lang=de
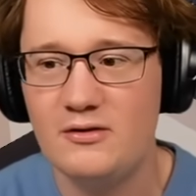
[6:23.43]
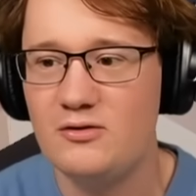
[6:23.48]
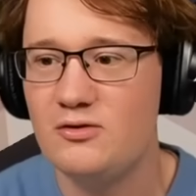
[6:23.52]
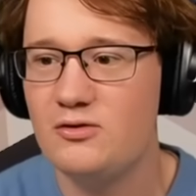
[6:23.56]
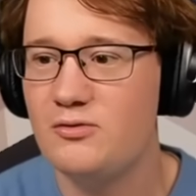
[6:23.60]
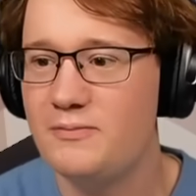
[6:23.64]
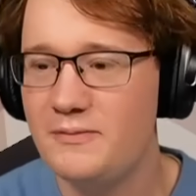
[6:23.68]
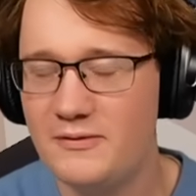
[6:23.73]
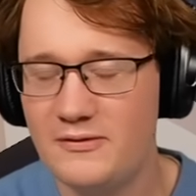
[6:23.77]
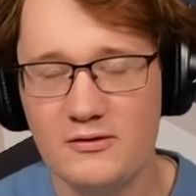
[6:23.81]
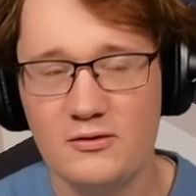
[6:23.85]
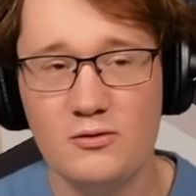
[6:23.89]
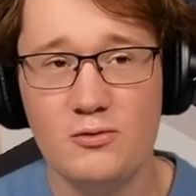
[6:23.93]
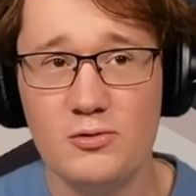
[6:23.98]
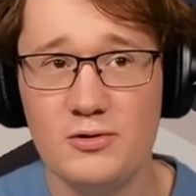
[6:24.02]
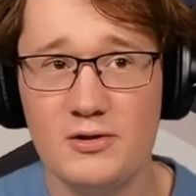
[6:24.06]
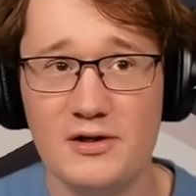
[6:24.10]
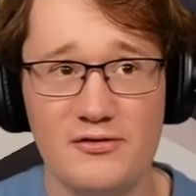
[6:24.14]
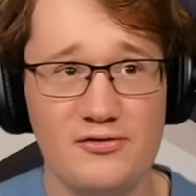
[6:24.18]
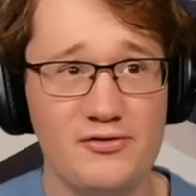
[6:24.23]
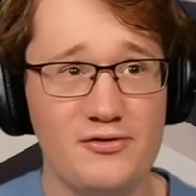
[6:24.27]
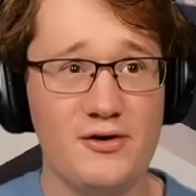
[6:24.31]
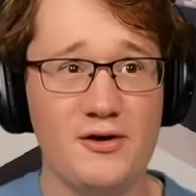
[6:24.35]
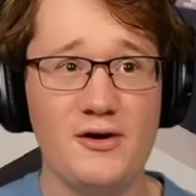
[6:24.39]
Du bist ein
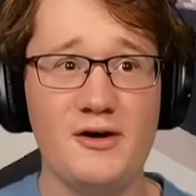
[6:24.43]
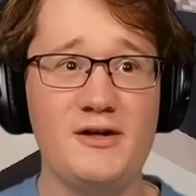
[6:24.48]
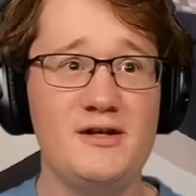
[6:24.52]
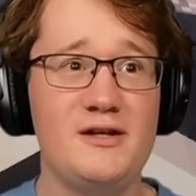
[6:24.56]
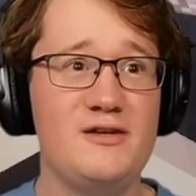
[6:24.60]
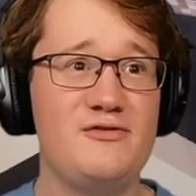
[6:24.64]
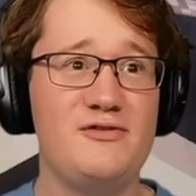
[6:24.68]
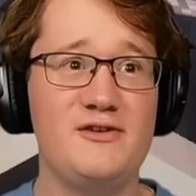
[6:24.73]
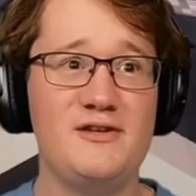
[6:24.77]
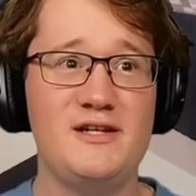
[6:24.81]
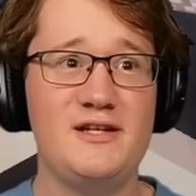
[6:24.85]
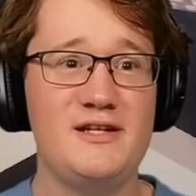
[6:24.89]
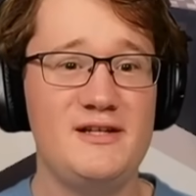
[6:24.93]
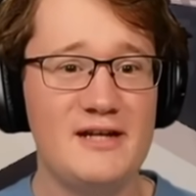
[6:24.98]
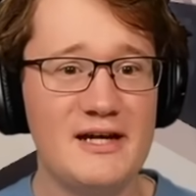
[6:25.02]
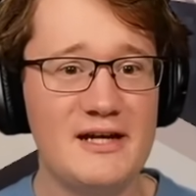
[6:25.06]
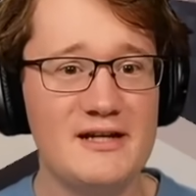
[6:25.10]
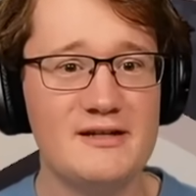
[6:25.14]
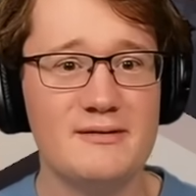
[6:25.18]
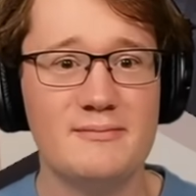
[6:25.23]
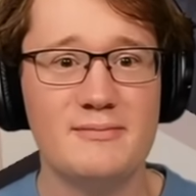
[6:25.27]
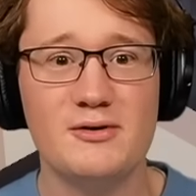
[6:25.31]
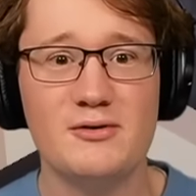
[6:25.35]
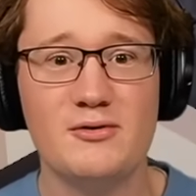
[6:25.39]
guter Freund, ich finde dich
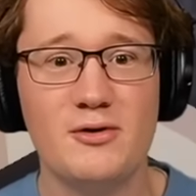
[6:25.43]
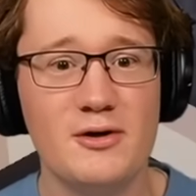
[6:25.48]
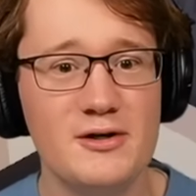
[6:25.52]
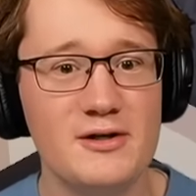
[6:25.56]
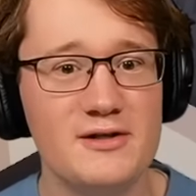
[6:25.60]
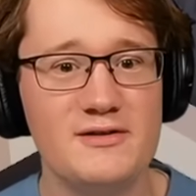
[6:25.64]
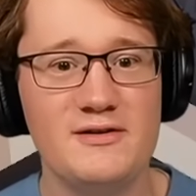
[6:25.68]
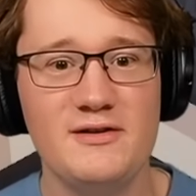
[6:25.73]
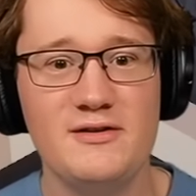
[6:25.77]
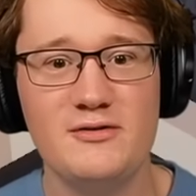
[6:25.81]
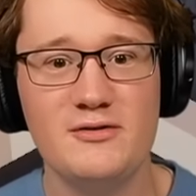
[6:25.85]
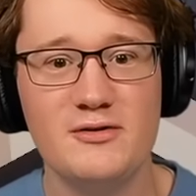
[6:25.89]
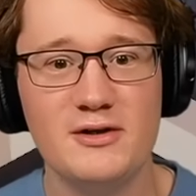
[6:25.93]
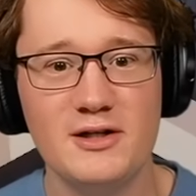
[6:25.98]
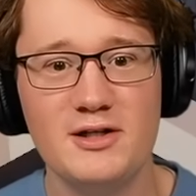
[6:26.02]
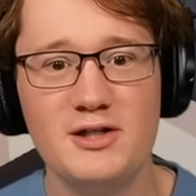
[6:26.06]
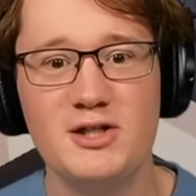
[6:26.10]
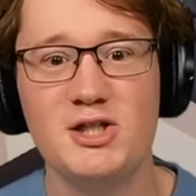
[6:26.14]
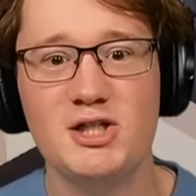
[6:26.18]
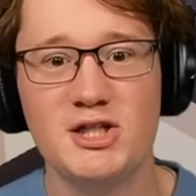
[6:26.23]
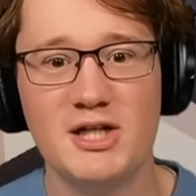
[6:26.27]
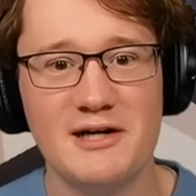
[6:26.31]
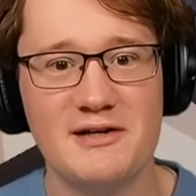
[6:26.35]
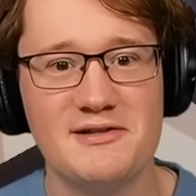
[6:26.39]
nett, aber du heute siehst so
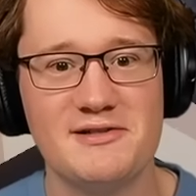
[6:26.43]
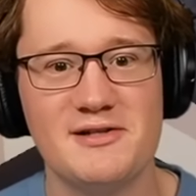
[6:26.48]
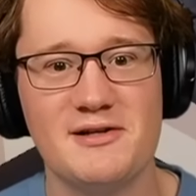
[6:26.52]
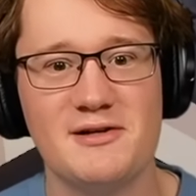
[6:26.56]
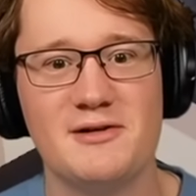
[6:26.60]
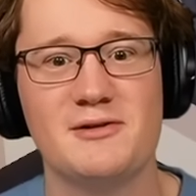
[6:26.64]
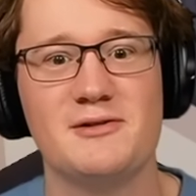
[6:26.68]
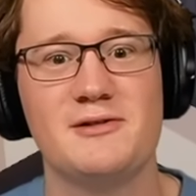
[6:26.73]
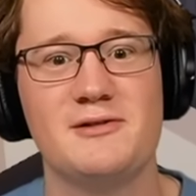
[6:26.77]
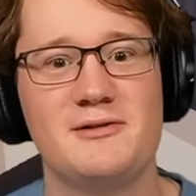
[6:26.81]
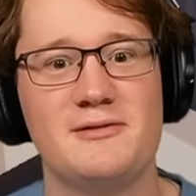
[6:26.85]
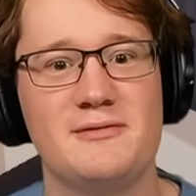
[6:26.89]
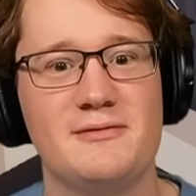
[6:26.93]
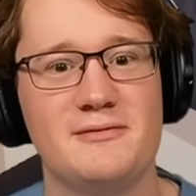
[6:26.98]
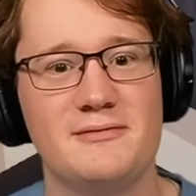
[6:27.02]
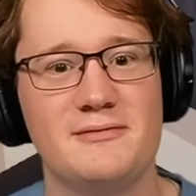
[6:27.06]
richtig scheiße aus.